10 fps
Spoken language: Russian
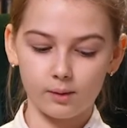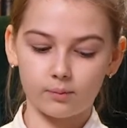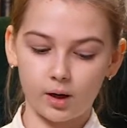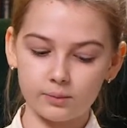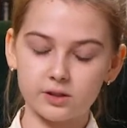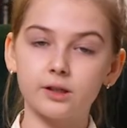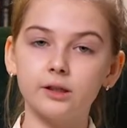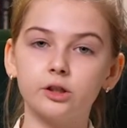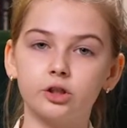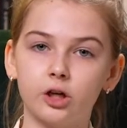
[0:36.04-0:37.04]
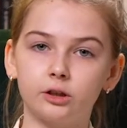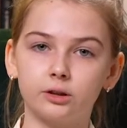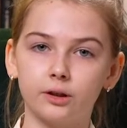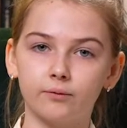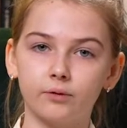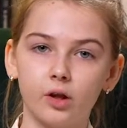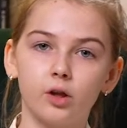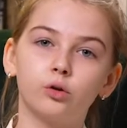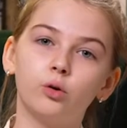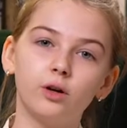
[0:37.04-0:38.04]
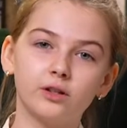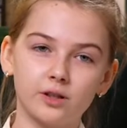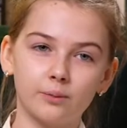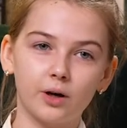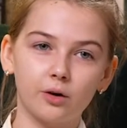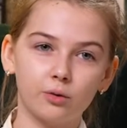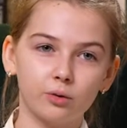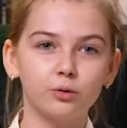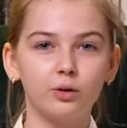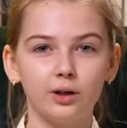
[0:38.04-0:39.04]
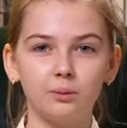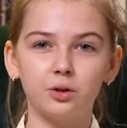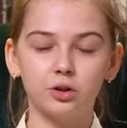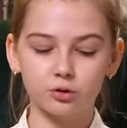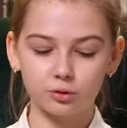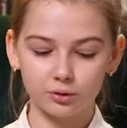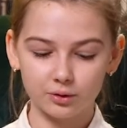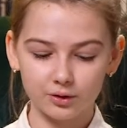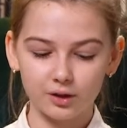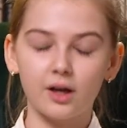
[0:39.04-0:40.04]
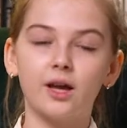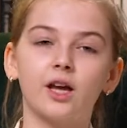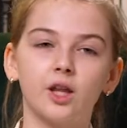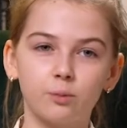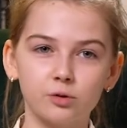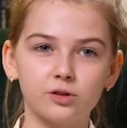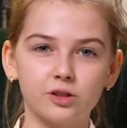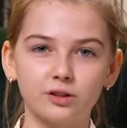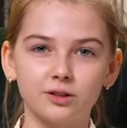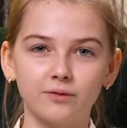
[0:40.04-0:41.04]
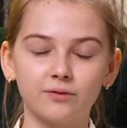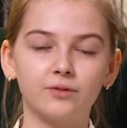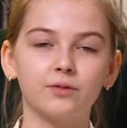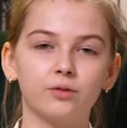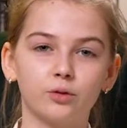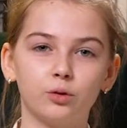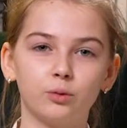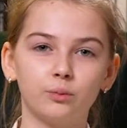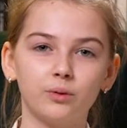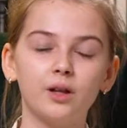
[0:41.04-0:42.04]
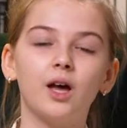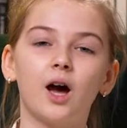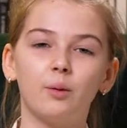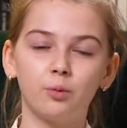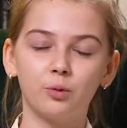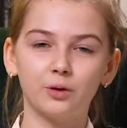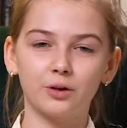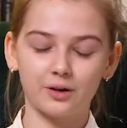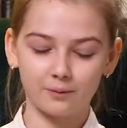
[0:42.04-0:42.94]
Маме стало жалко. То ли собаку, то ли Мишку. И она пустила в дом обоих.